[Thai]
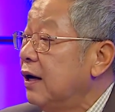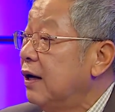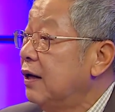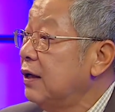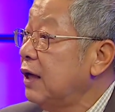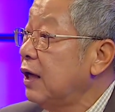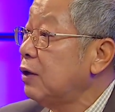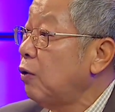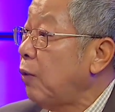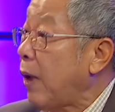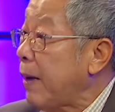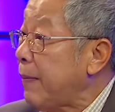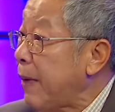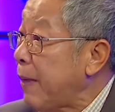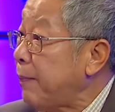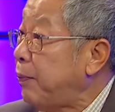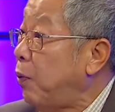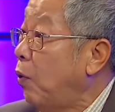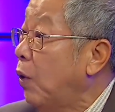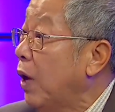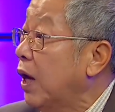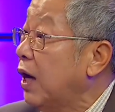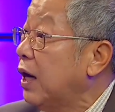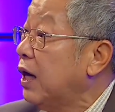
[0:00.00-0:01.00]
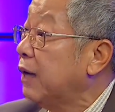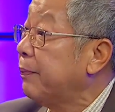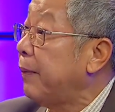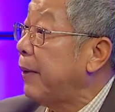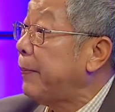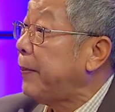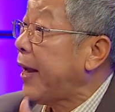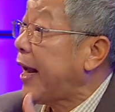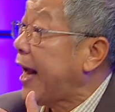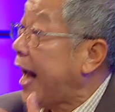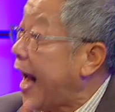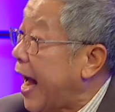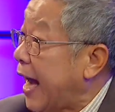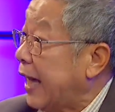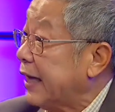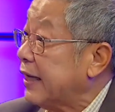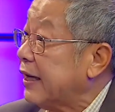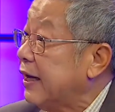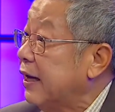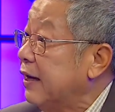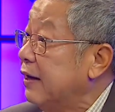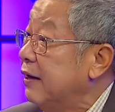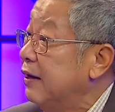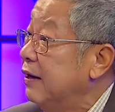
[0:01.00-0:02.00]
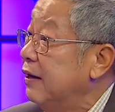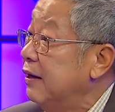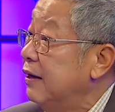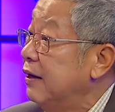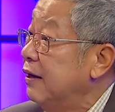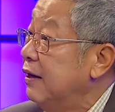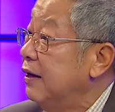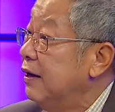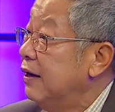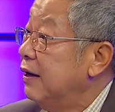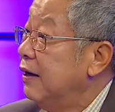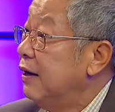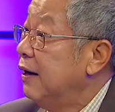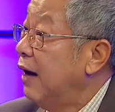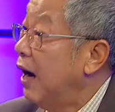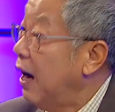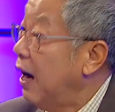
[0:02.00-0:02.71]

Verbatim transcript: คือแต่ตัวเองไปพูดแล้วเกิดมันไปขัดนะยุ่ง